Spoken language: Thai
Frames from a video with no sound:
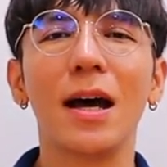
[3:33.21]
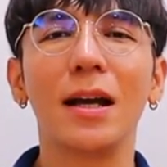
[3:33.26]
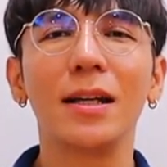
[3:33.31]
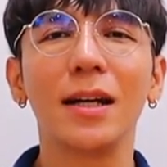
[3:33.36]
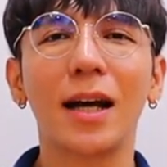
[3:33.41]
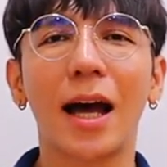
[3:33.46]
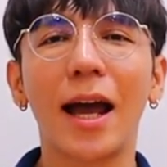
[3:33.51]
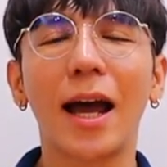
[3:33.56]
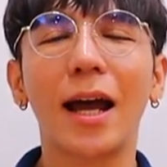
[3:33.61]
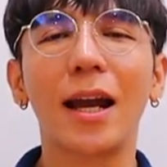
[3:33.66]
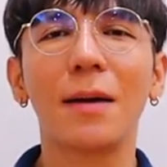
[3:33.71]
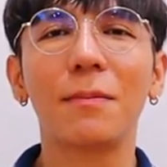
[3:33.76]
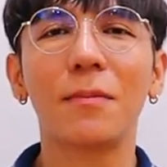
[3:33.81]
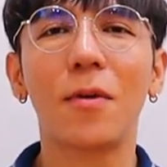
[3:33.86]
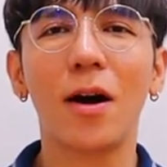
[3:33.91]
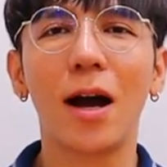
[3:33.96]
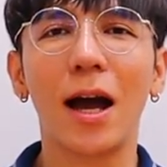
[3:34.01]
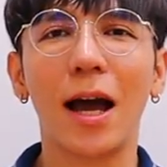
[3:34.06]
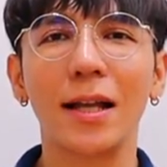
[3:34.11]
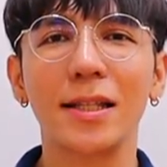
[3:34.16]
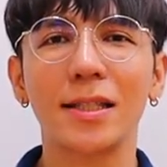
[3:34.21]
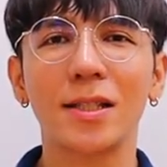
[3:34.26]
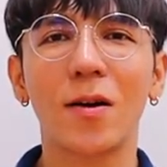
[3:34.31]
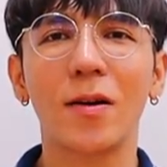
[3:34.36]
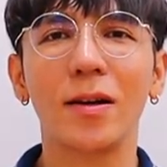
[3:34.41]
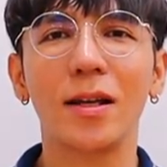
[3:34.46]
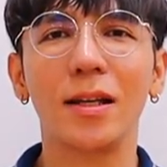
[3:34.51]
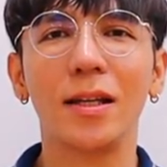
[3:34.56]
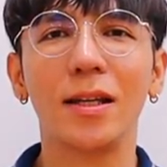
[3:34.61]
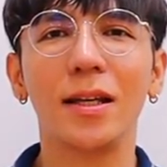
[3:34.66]
หรือใครกำลังมองหาจอ
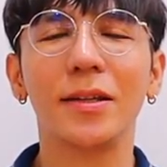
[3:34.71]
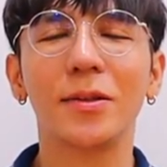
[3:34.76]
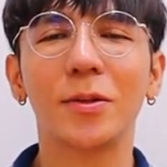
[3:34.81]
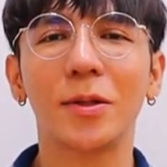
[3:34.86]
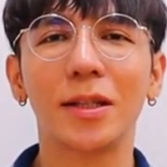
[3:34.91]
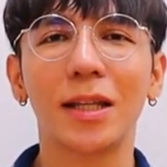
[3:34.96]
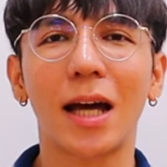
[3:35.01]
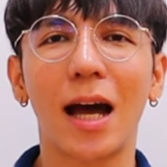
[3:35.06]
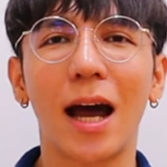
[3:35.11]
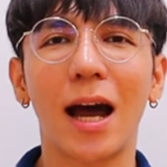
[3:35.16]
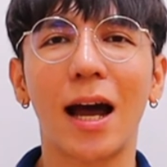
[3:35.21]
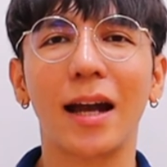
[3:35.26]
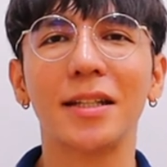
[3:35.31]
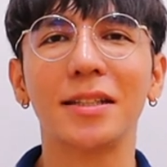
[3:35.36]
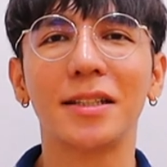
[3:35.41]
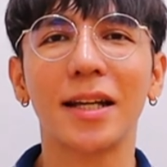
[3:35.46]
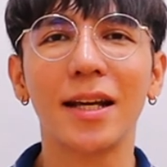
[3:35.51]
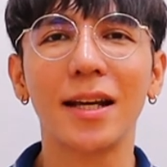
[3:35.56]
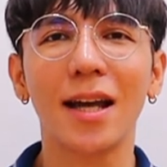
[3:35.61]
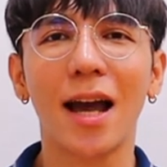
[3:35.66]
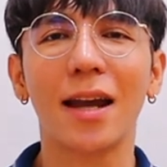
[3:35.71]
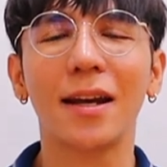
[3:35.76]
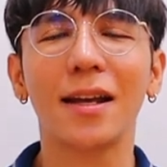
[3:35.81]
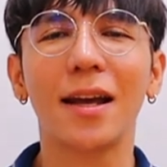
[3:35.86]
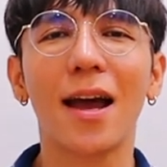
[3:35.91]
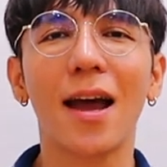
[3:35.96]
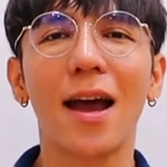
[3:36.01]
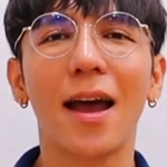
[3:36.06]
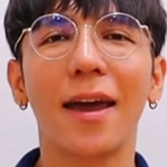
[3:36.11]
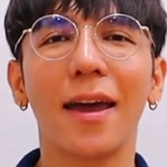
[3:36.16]
ดีๆ ทนทานใช้งาน
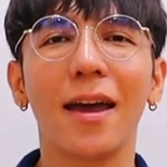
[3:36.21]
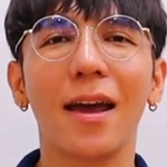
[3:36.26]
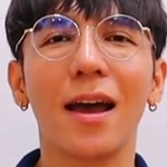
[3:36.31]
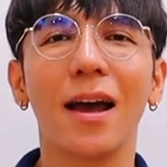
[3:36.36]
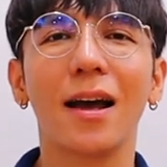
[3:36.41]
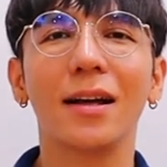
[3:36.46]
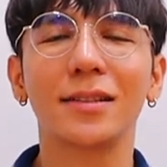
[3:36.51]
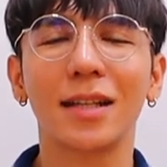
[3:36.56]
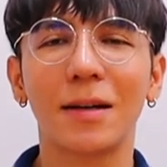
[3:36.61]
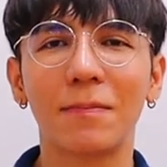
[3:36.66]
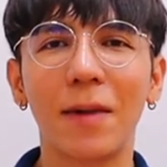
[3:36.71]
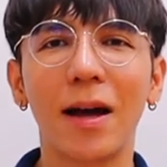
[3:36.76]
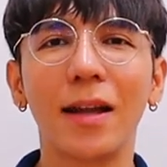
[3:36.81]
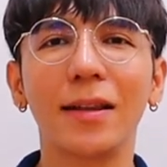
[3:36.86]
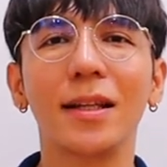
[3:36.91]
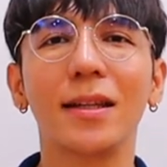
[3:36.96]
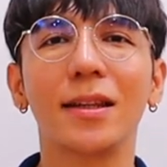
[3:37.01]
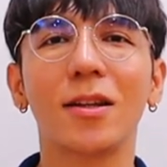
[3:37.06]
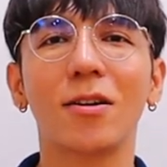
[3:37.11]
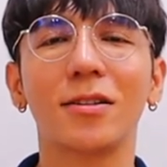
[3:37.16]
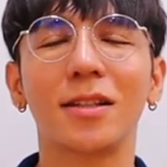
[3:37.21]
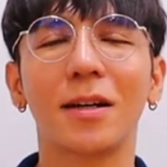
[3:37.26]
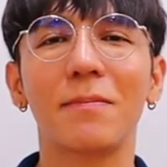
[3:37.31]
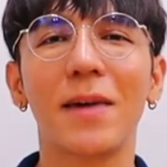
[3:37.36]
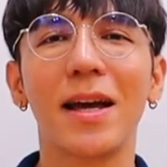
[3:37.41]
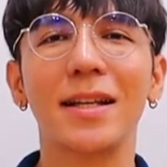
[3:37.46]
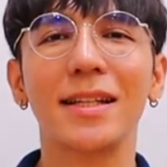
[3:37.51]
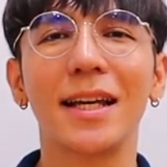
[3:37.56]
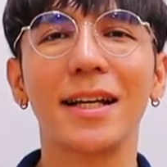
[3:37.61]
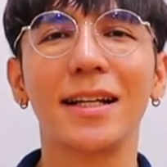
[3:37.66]
ง่าย สามารถติดต่อถับแบ
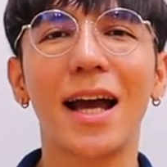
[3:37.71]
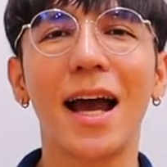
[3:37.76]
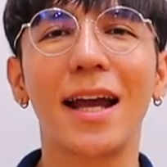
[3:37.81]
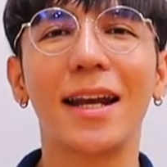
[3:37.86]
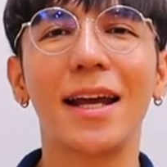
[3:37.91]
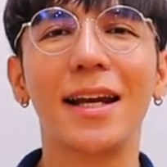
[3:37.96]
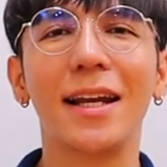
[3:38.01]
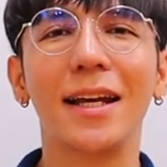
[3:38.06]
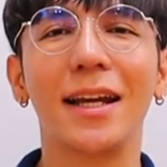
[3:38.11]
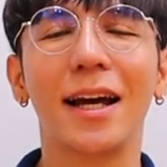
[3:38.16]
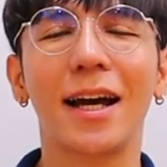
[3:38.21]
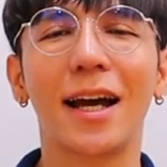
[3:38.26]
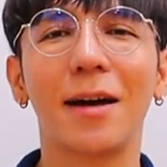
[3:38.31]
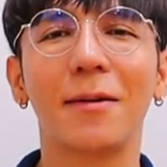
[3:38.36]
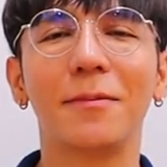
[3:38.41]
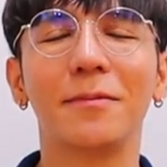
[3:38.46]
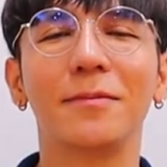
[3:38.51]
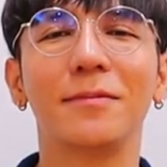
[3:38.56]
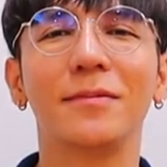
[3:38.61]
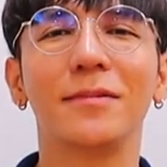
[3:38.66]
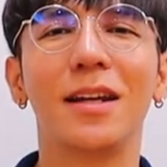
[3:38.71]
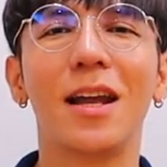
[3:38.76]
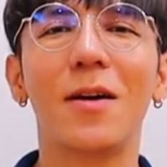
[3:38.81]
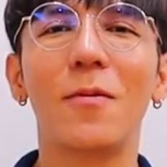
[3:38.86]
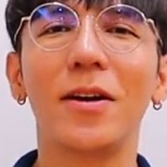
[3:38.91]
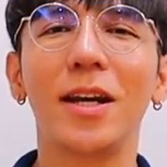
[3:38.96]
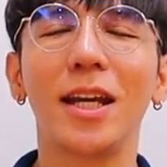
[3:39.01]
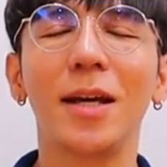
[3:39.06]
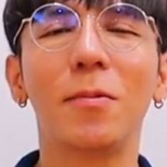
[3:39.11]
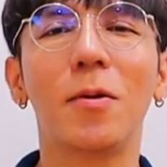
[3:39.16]
รนด์ใจก้าได้เลยนะครับ และ
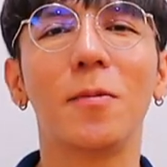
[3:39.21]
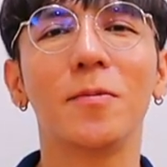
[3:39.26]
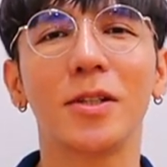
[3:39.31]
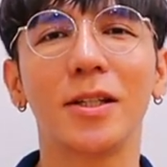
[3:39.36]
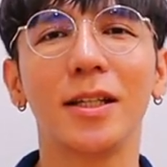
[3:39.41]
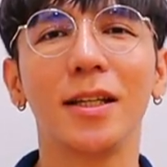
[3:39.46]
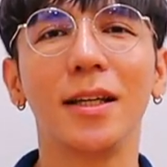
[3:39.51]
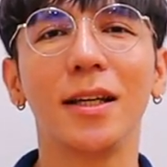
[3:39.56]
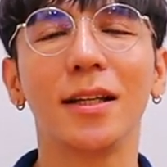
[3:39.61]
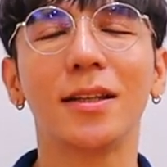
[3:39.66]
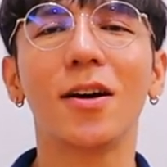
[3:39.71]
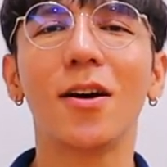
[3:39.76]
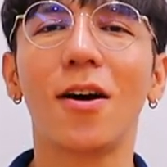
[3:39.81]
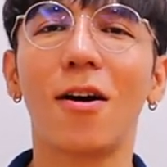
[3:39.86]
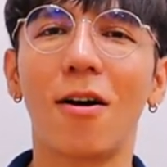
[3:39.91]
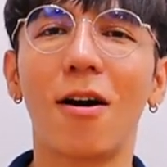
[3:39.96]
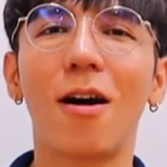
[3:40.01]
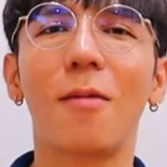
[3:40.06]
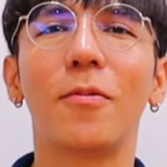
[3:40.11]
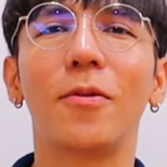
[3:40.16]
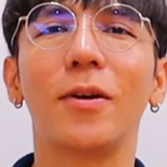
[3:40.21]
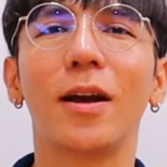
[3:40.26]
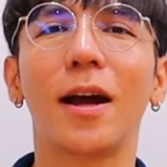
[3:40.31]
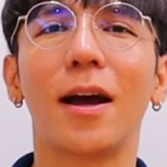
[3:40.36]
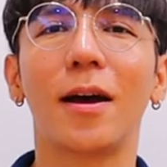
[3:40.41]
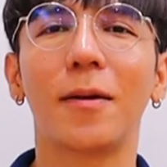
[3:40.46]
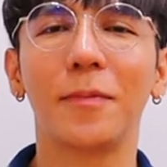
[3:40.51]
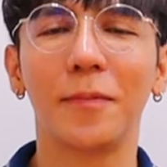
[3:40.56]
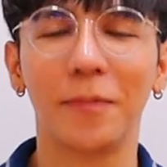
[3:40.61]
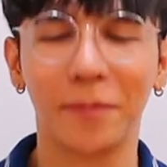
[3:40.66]
วันนี้ผมจะอี้ต้องขอขอบคุณค
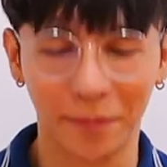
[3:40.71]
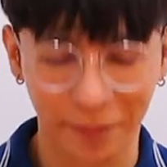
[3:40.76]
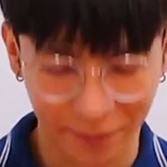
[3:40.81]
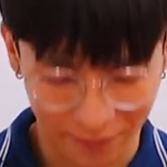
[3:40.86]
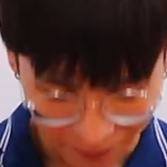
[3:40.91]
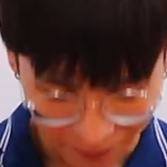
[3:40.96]
รับ